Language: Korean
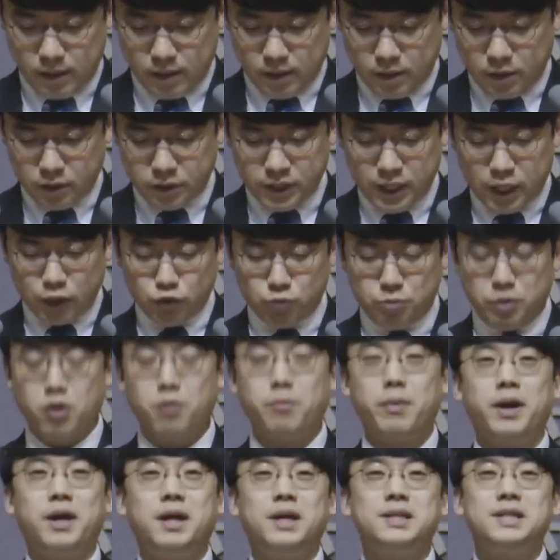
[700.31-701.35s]
그것은 아주
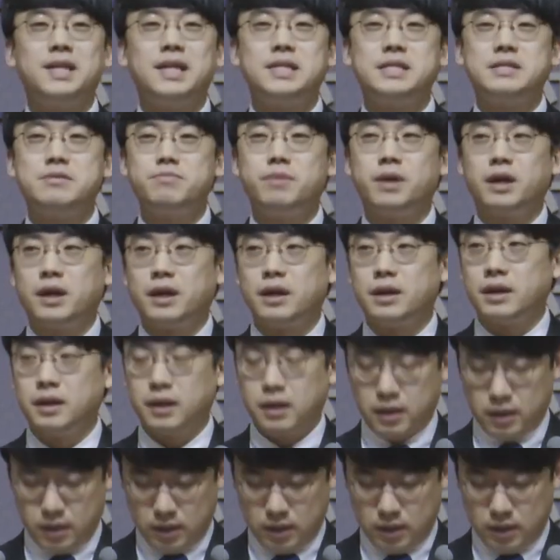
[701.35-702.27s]
명백하지 않습니까?